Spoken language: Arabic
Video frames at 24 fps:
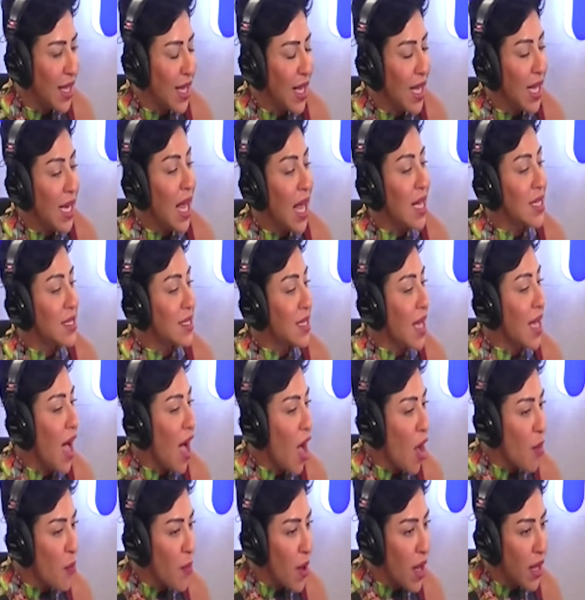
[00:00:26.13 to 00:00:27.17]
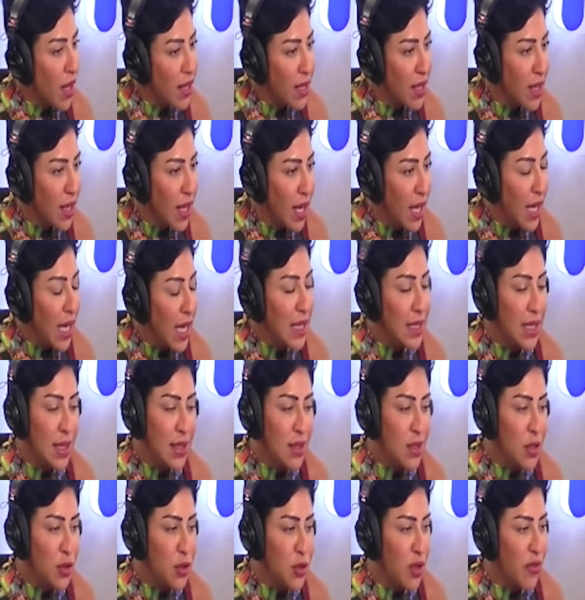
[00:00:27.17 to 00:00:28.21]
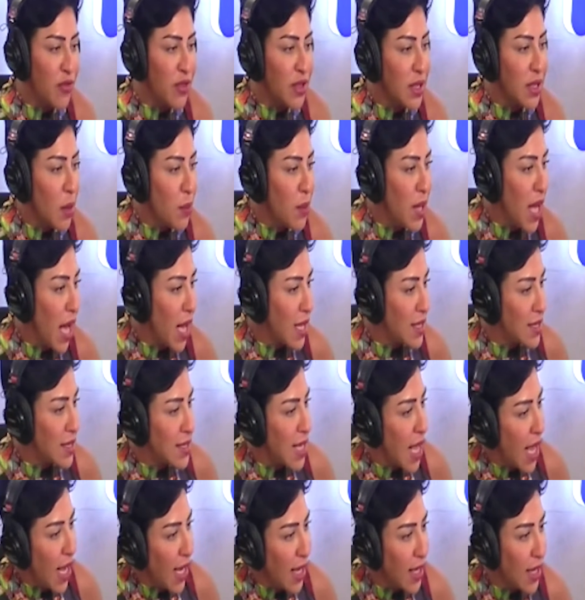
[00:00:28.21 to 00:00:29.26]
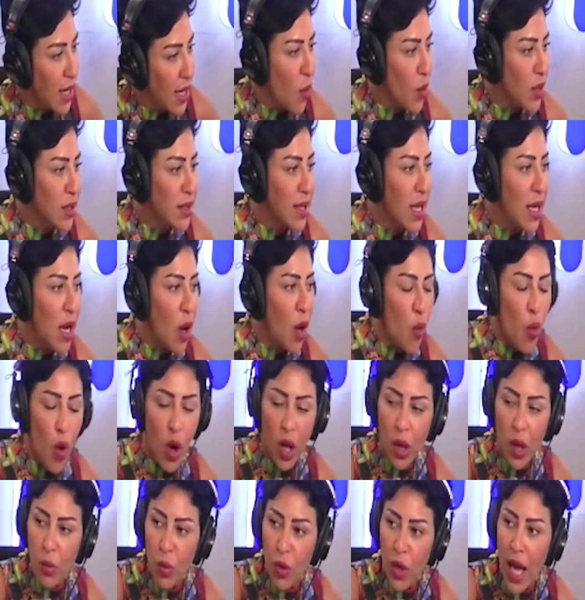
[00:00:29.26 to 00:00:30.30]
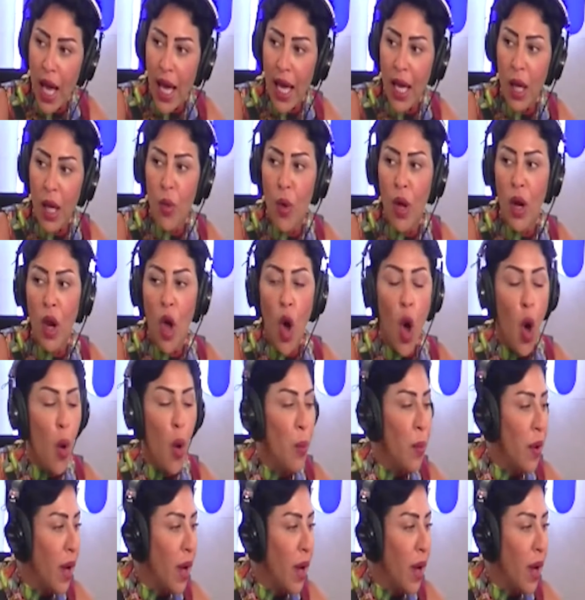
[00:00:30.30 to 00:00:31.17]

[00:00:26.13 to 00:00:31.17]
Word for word: لأصحابك لا تكتشف الطبيعة الساحرة والتنوع المناخي والعمق